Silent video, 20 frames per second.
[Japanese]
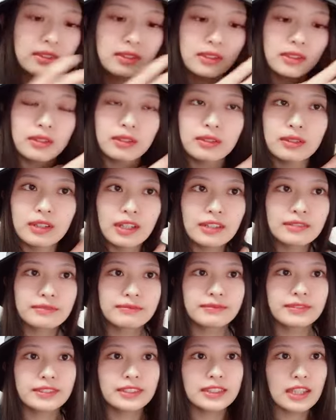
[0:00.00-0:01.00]
今日は
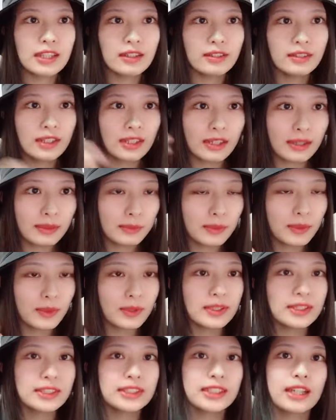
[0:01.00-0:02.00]
さよならまお
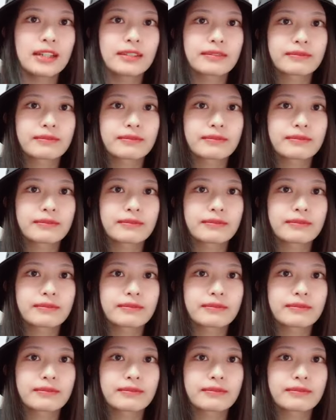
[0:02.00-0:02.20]
りさん、